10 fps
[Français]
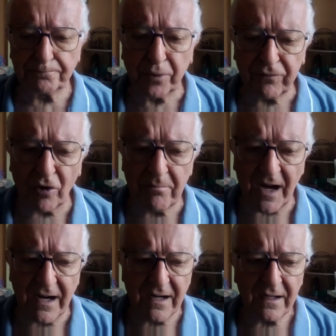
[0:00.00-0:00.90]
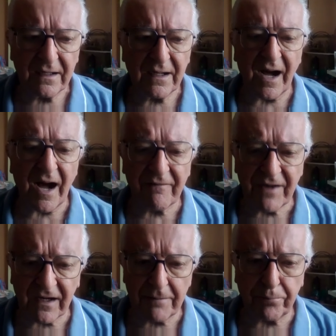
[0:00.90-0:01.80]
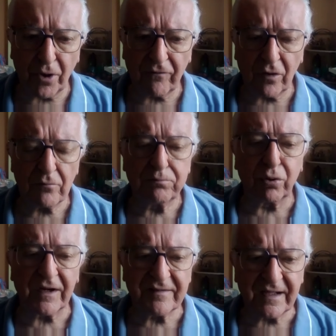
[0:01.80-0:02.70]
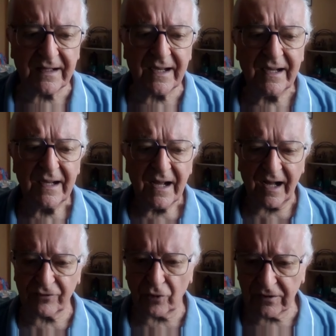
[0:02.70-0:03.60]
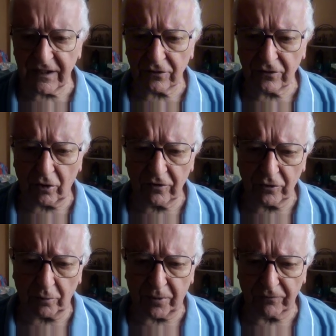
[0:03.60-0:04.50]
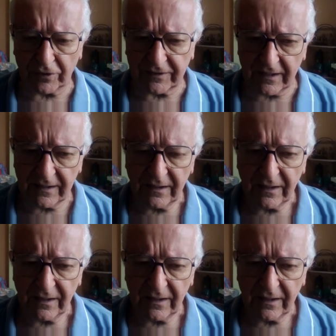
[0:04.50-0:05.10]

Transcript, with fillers: pauvrement avec les pauvres pour les aider à sortir de leur, pauvreté.